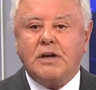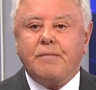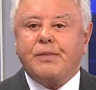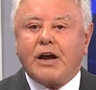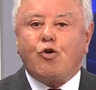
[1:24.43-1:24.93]

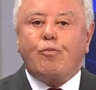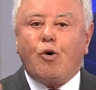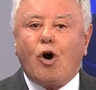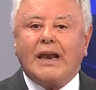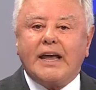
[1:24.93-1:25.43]

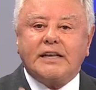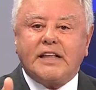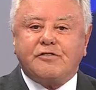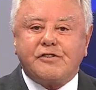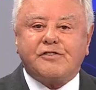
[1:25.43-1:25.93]
derrubou a lei
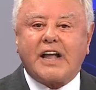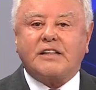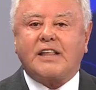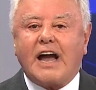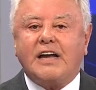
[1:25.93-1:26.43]
das
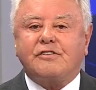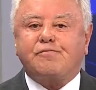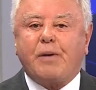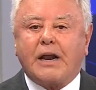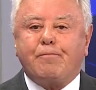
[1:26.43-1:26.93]
estatais
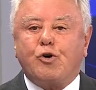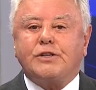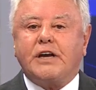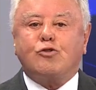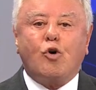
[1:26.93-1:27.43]
para
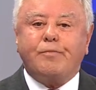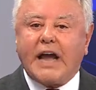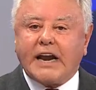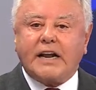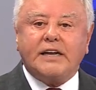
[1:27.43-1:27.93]
poder
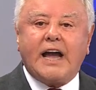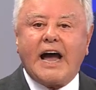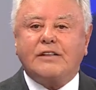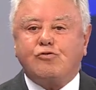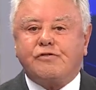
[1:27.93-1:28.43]
nomear
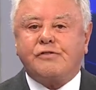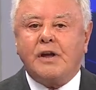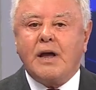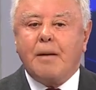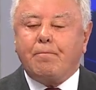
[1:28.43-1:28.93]
aliados,
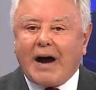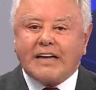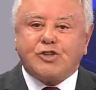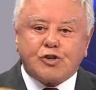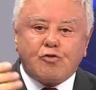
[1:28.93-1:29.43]

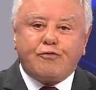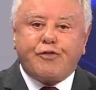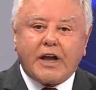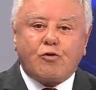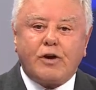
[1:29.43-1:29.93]
bate com
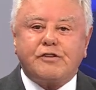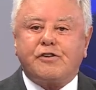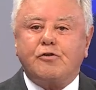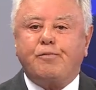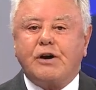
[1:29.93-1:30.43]

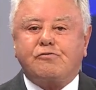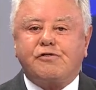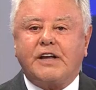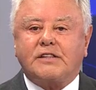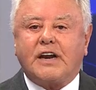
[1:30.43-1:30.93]
frequência no Banco
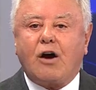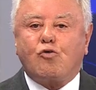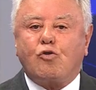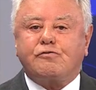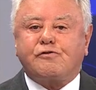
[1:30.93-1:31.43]
Central
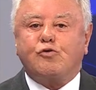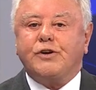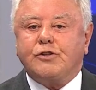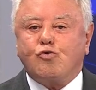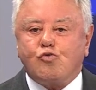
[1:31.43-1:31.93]

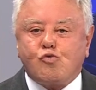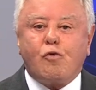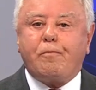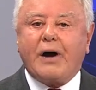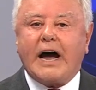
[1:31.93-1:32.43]
construindo um
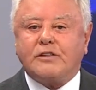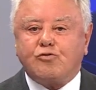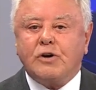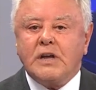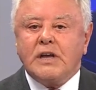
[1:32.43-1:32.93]

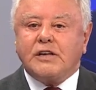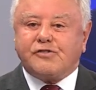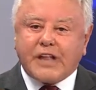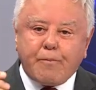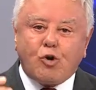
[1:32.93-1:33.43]
culpado,
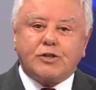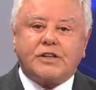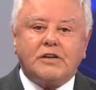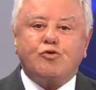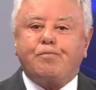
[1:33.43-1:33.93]
está
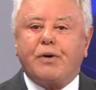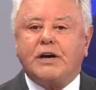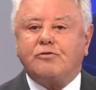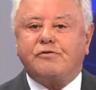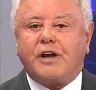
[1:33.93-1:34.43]
montando
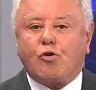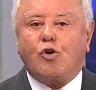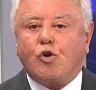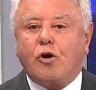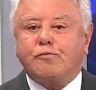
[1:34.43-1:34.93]
planos
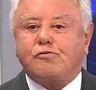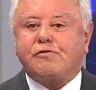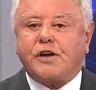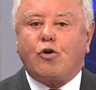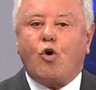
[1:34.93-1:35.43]
econômicos
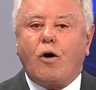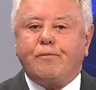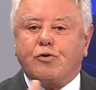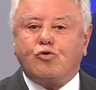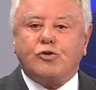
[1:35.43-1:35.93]
que
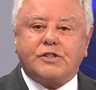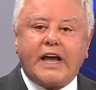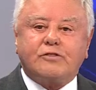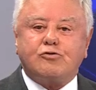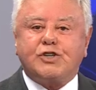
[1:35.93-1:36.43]
rompam com o
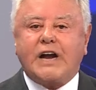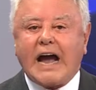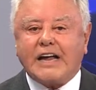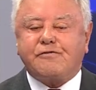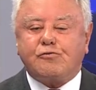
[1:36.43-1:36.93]
teto de
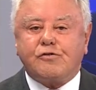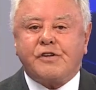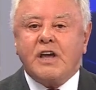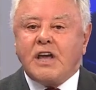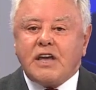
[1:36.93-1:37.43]
gastos
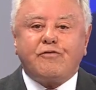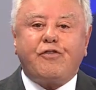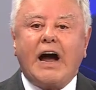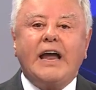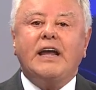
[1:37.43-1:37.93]
e
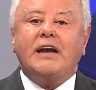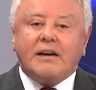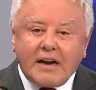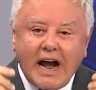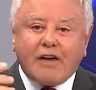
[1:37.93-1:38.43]
vai
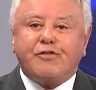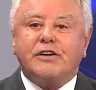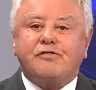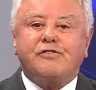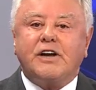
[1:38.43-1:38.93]

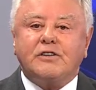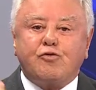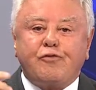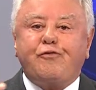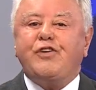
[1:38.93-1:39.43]

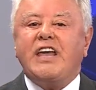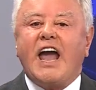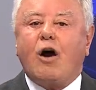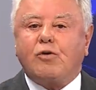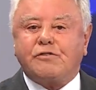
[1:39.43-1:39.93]
avançando
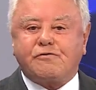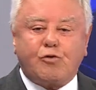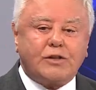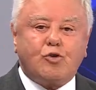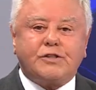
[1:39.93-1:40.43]
fiel à
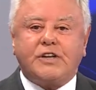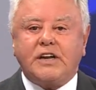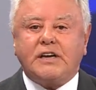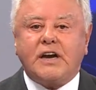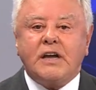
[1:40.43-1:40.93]
sua
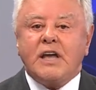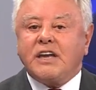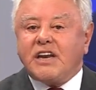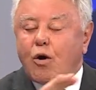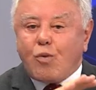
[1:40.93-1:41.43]
doutrina,
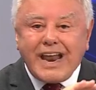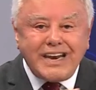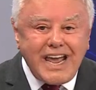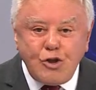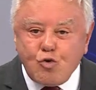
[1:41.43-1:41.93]
que não é
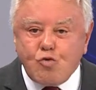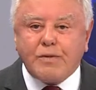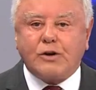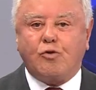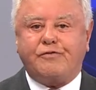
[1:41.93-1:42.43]

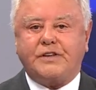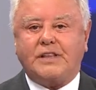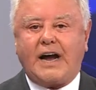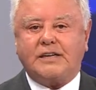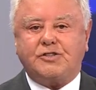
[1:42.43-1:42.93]
nenhuma
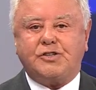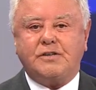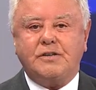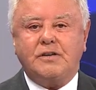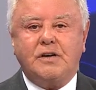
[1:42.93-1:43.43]
novidade.
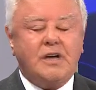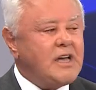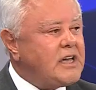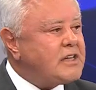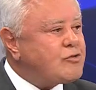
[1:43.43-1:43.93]
E